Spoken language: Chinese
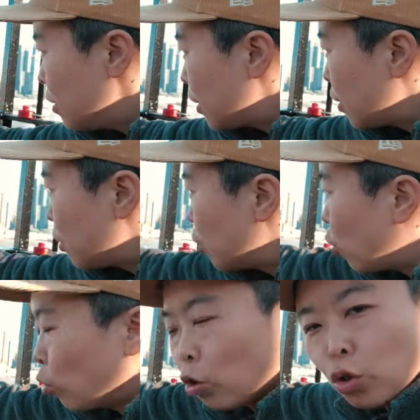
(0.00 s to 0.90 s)
这个镜
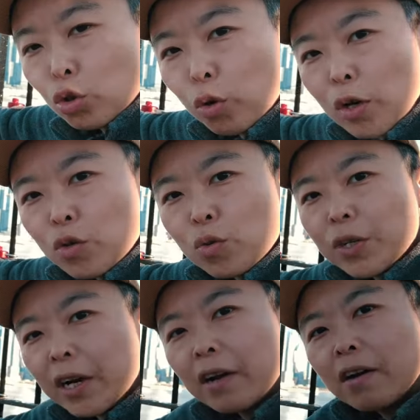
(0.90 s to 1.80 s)
头都是穿
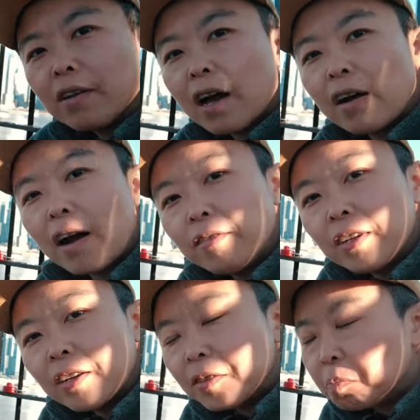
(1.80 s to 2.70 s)
出这个栏杆
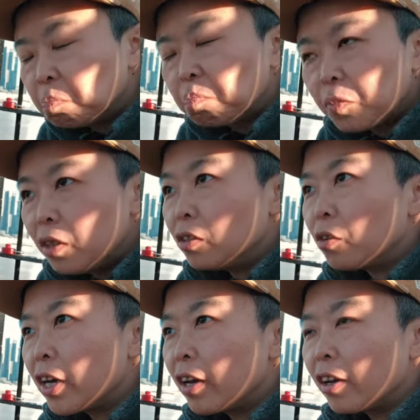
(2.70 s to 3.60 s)
的，
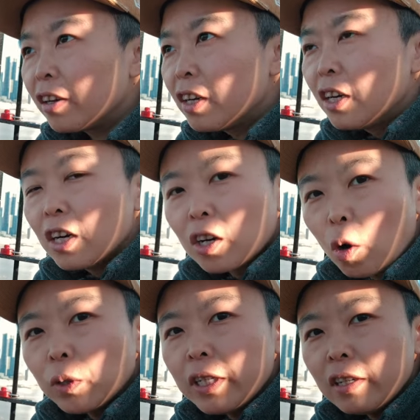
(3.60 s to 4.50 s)
所以
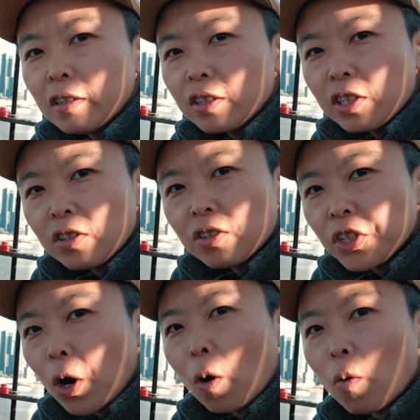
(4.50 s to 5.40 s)
高低其实
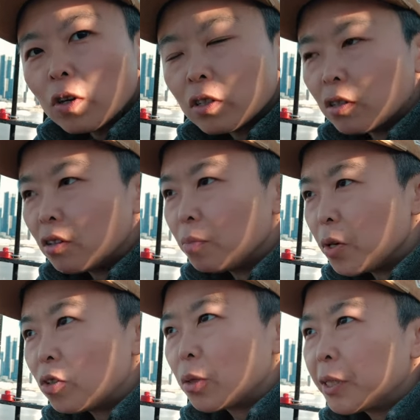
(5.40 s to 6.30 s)
效果是
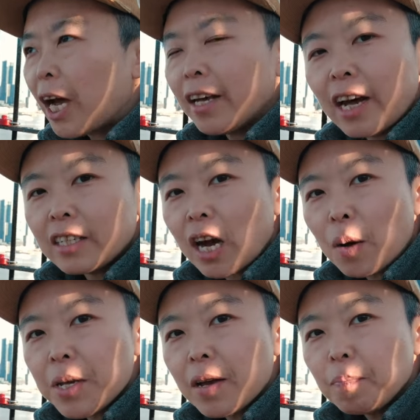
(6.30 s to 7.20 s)
没有什么太大
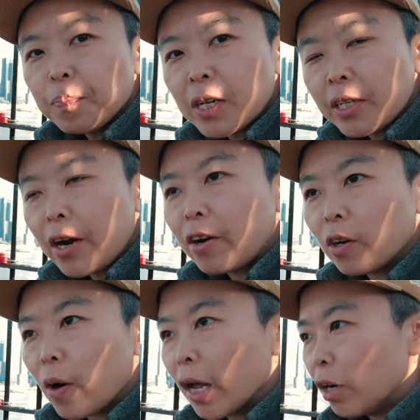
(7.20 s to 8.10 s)
差别。那这样
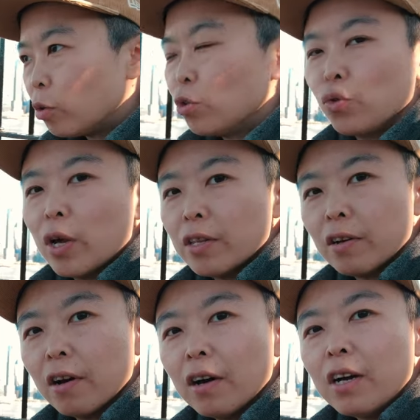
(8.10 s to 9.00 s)
的话呢，我就选
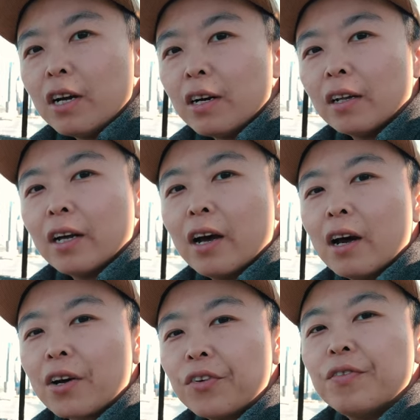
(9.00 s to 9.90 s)
择。让
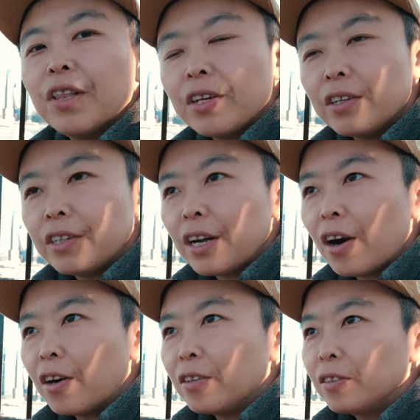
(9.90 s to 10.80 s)
它更稳定一点儿。